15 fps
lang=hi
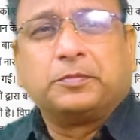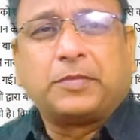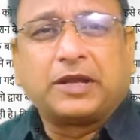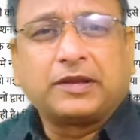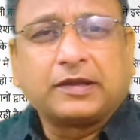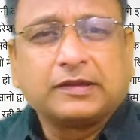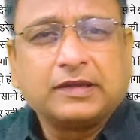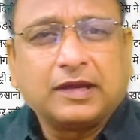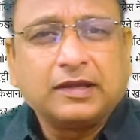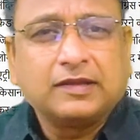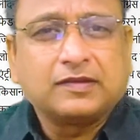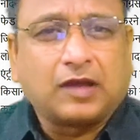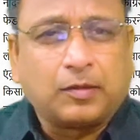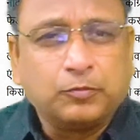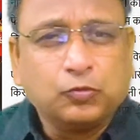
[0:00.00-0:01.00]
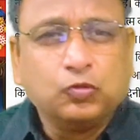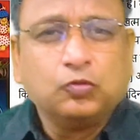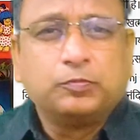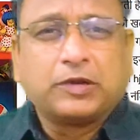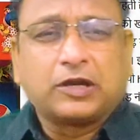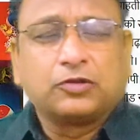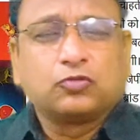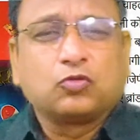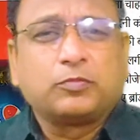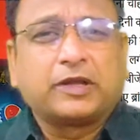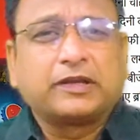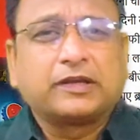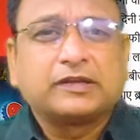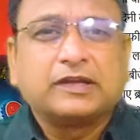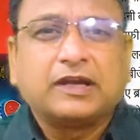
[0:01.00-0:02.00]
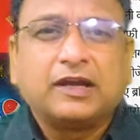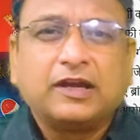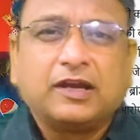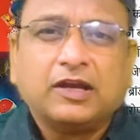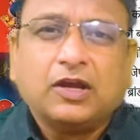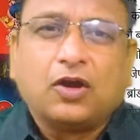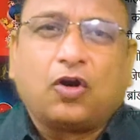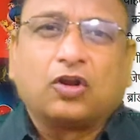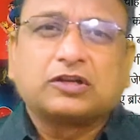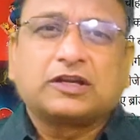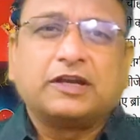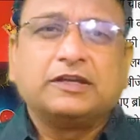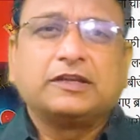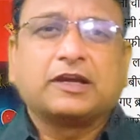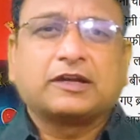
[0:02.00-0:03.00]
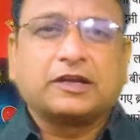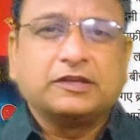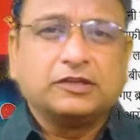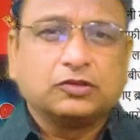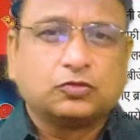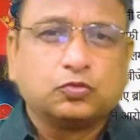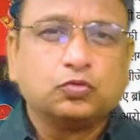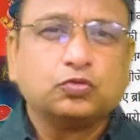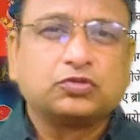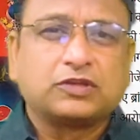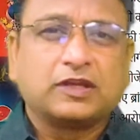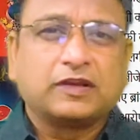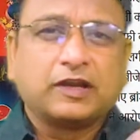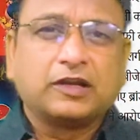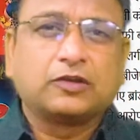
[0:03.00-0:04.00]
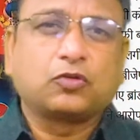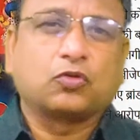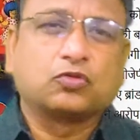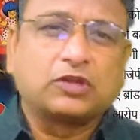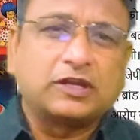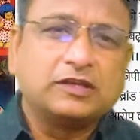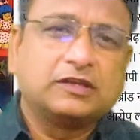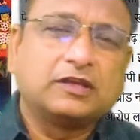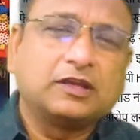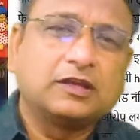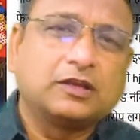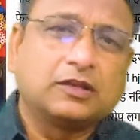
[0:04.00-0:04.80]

माना गया है अमूल ब्रांड को माना गया है और कहीं ना कहीं दूध के रेट और दही के